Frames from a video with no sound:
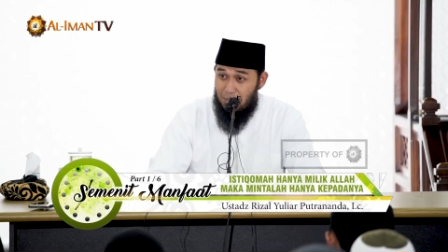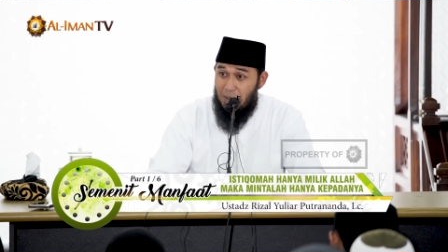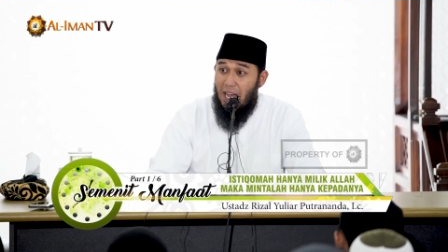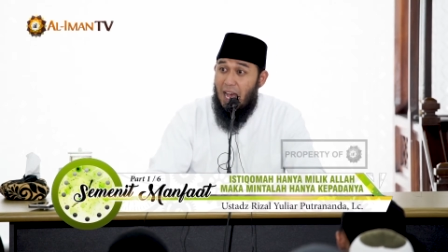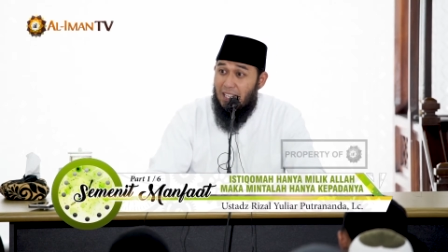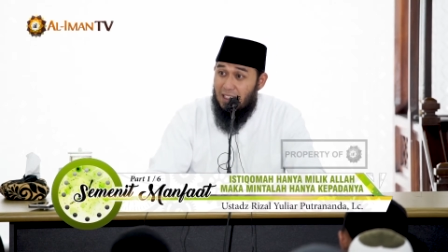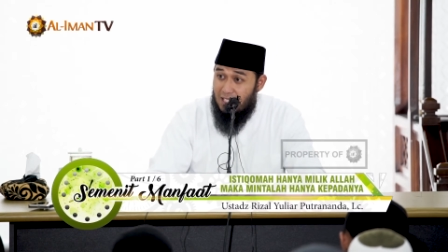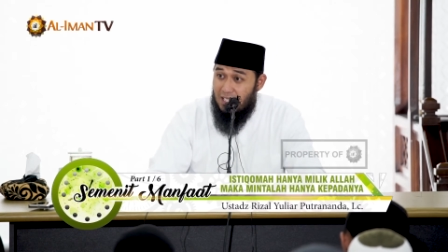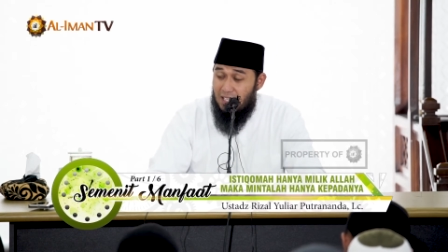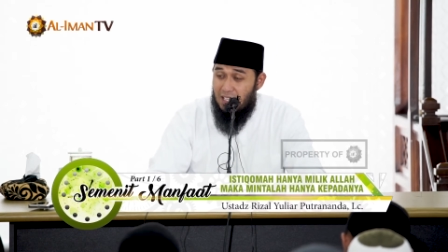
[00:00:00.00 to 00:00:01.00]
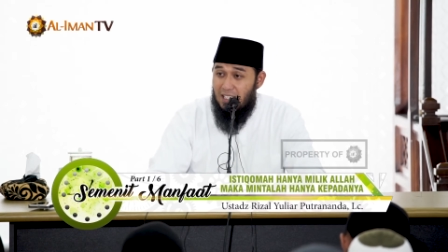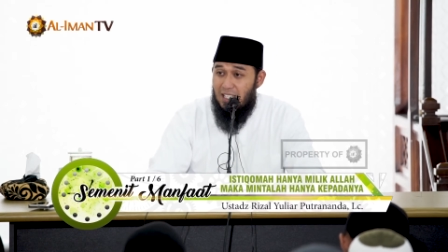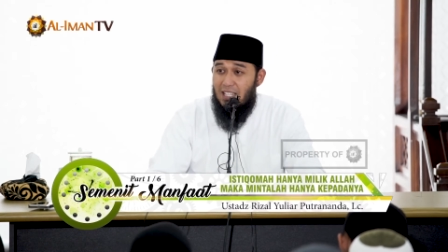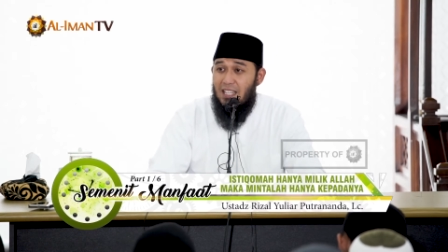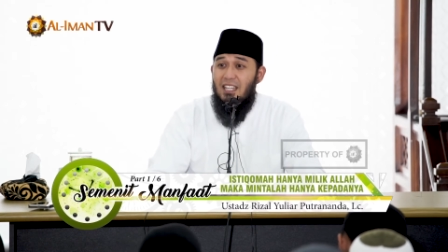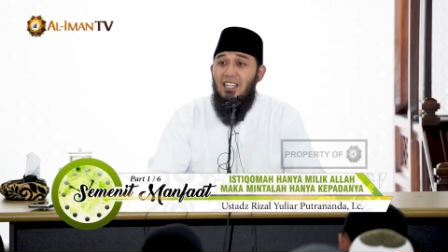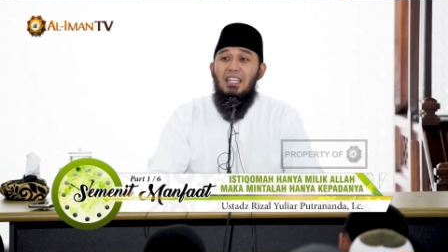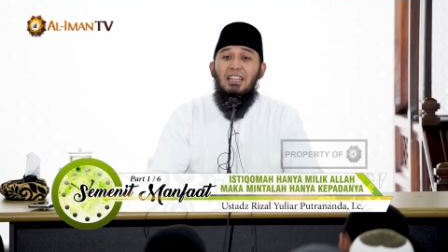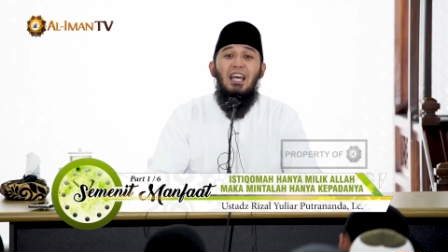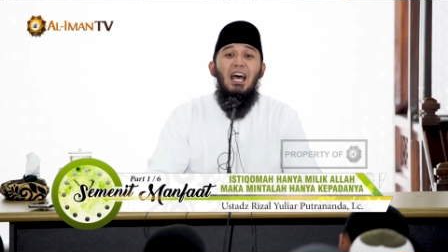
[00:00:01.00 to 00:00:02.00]
Berarti
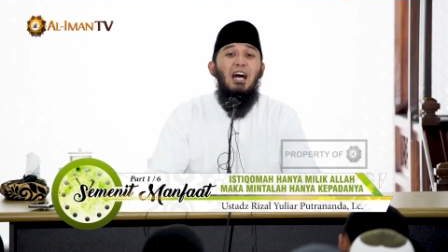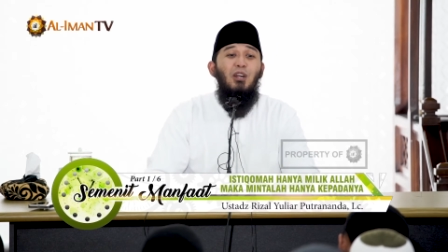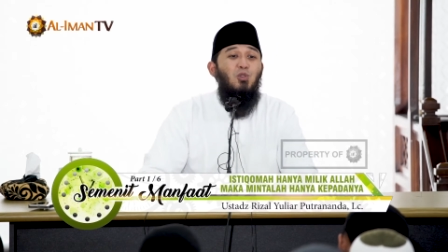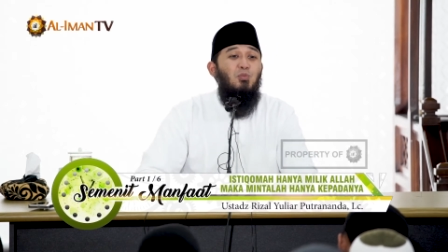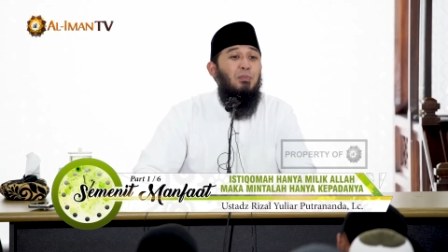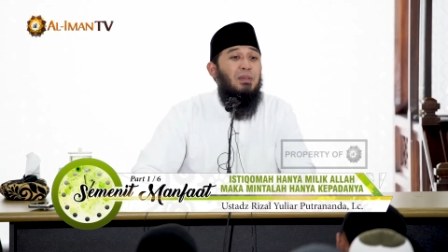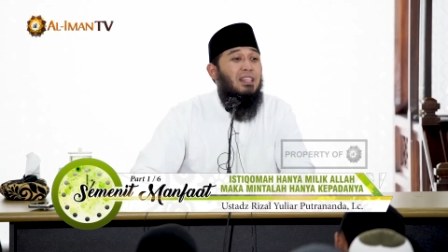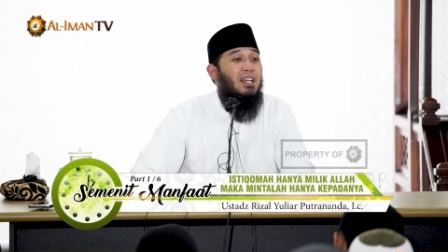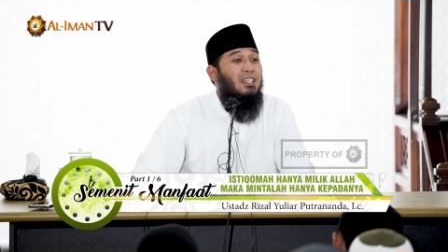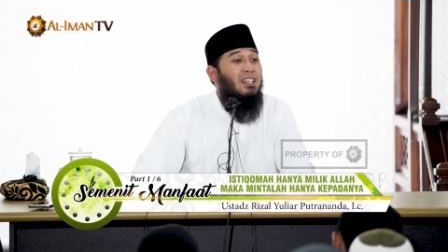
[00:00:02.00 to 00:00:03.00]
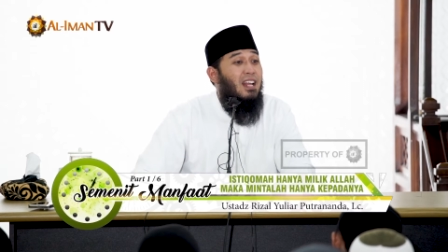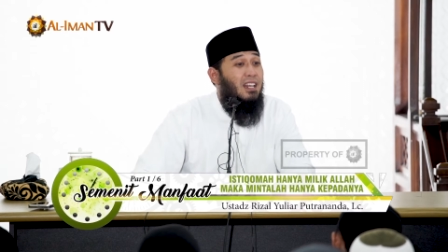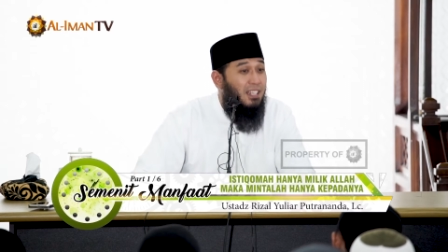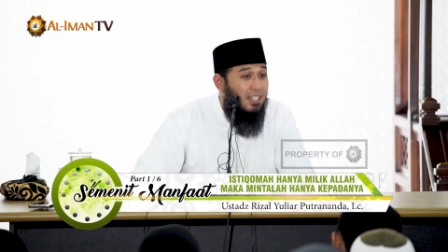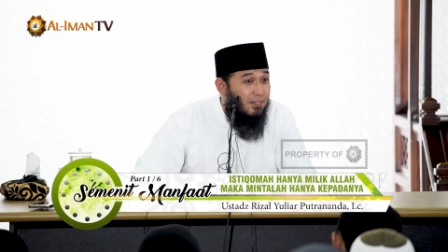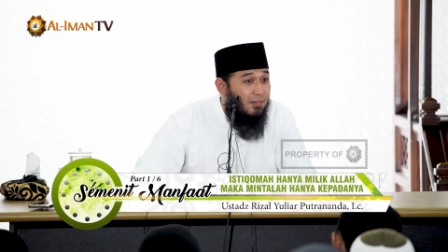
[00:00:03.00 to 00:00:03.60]
kita harus memintanya dari